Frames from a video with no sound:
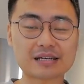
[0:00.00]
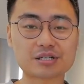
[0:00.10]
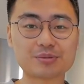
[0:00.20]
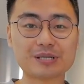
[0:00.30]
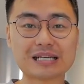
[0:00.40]

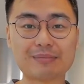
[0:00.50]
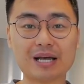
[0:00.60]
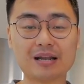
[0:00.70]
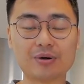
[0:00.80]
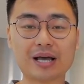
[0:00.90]
个视频下
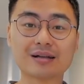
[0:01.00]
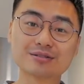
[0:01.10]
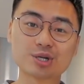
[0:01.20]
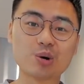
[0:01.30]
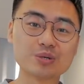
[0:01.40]
面留
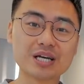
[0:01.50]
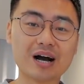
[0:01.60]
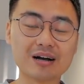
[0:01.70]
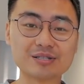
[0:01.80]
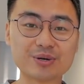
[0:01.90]
言抽
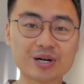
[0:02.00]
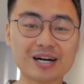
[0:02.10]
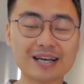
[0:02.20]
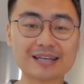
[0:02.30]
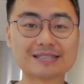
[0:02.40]
奖，就
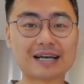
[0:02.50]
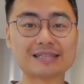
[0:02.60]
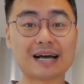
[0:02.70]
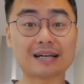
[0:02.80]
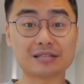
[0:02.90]
可以
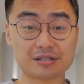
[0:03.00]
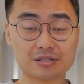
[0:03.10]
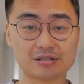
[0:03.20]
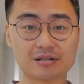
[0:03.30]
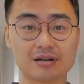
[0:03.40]
参加这
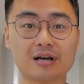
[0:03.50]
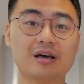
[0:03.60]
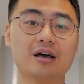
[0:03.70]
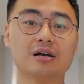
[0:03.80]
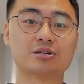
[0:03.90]
次
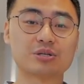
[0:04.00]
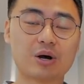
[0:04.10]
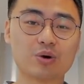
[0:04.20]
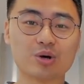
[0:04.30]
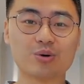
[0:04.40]
抽
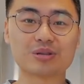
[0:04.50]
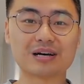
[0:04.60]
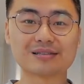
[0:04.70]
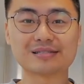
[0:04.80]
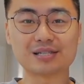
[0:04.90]
奖活动。
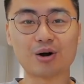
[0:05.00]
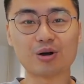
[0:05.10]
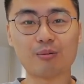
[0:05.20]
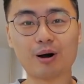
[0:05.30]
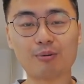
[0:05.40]
他自掏
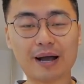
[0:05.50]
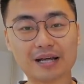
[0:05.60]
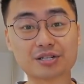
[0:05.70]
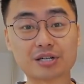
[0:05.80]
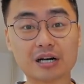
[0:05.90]
腰包买
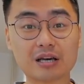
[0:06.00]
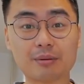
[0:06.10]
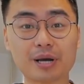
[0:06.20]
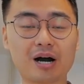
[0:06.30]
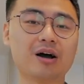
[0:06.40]
了十张电
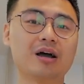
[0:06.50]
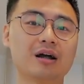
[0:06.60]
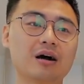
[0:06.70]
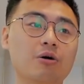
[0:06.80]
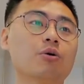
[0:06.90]
影票。
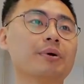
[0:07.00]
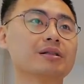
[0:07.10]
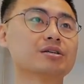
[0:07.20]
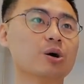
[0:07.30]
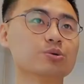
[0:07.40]
然后我
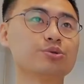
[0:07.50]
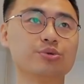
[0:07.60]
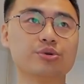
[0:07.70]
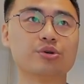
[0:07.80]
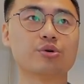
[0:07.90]
们抽
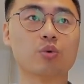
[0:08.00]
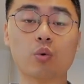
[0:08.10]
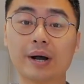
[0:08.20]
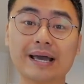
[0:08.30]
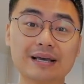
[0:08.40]
取
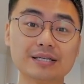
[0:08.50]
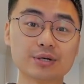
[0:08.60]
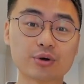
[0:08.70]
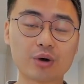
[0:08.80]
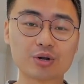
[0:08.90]
五位
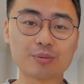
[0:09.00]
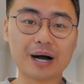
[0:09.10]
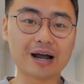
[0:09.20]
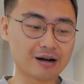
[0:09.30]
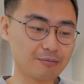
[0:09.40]
幸运观众
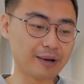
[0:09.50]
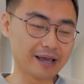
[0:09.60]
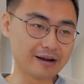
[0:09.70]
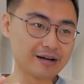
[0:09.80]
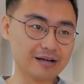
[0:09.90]
吧，然后
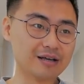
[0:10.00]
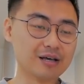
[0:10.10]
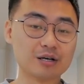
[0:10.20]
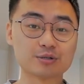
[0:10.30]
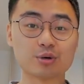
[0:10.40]
每人
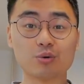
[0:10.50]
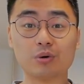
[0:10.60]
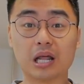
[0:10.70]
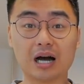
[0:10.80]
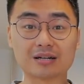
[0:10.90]

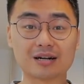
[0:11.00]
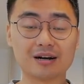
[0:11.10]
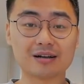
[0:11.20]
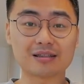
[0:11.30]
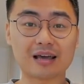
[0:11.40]
送两
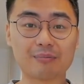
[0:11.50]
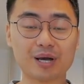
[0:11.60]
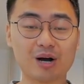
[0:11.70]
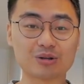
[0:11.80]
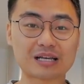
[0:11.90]
张电影
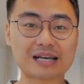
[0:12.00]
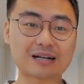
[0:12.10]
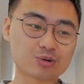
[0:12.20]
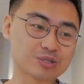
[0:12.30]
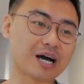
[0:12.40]
票。大
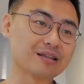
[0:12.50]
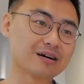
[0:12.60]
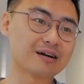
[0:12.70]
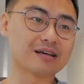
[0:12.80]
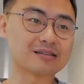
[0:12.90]
家中奖的
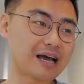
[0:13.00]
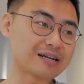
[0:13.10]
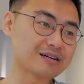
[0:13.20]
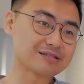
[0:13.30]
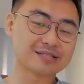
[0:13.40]
可以带
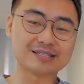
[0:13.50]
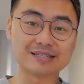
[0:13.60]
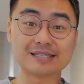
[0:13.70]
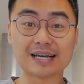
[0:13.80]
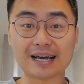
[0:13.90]
着自
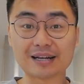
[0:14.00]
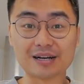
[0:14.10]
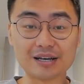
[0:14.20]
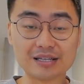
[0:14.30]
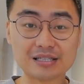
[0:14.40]
己心爱的
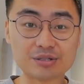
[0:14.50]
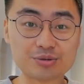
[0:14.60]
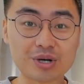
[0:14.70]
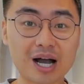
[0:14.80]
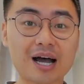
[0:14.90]
人一起
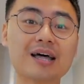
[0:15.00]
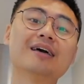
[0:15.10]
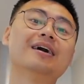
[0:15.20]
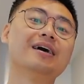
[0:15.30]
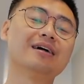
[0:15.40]
去看《
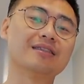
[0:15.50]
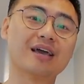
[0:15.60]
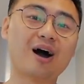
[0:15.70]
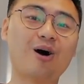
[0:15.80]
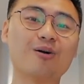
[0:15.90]

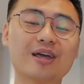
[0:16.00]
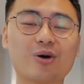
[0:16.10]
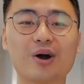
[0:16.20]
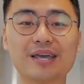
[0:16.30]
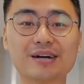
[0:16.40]
你好，李
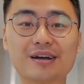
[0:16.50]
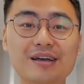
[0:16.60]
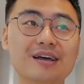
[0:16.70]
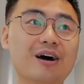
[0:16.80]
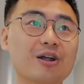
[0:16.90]
焕英》。
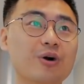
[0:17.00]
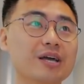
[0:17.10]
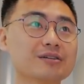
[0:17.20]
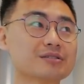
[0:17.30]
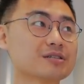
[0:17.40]
而《李焕
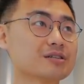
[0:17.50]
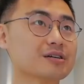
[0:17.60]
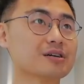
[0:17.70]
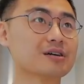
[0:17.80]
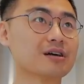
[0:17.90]
英
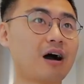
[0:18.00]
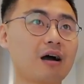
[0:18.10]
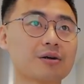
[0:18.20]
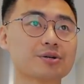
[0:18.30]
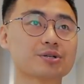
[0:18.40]
是
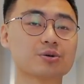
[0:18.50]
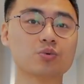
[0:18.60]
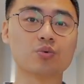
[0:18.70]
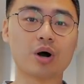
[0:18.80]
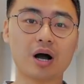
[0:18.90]
二十
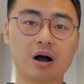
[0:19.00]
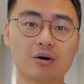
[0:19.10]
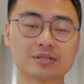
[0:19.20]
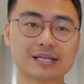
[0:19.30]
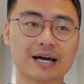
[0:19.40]
五
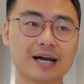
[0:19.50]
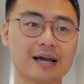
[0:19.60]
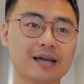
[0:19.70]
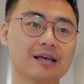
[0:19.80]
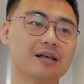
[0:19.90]
号
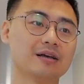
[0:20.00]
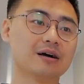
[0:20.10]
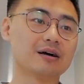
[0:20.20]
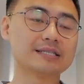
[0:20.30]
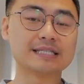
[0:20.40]
在
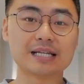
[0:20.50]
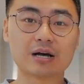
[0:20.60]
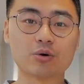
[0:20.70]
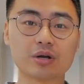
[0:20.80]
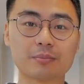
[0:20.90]
呃新西
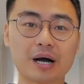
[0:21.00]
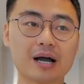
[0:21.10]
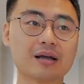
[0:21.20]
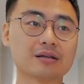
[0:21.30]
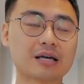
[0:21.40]
兰公映
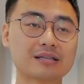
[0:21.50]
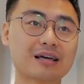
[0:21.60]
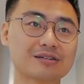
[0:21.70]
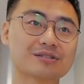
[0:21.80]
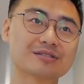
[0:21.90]
吧，但
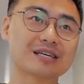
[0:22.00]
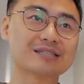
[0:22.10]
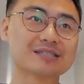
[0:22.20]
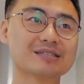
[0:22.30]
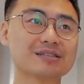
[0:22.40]
但是这
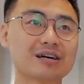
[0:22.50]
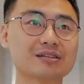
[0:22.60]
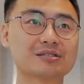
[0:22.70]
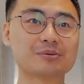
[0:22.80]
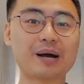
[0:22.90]
次
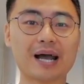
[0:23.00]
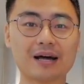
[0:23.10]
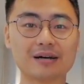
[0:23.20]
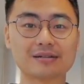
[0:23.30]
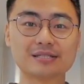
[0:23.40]
他只买
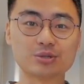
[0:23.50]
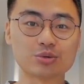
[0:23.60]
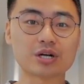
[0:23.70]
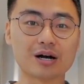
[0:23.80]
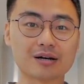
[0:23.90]
了基
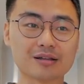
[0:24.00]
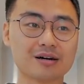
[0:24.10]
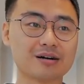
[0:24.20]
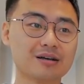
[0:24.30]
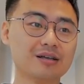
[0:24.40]
督城
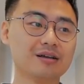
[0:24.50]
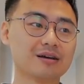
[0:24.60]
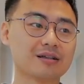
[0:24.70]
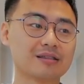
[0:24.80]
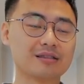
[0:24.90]
的
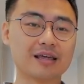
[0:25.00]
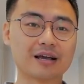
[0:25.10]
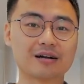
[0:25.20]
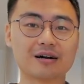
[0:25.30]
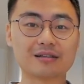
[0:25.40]

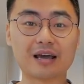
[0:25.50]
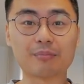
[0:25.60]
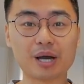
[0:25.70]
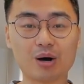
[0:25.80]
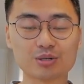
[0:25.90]
那个电
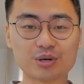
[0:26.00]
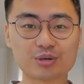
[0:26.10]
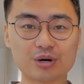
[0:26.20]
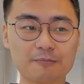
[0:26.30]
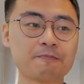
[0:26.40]
影票，所以
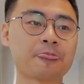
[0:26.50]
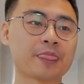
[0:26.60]
说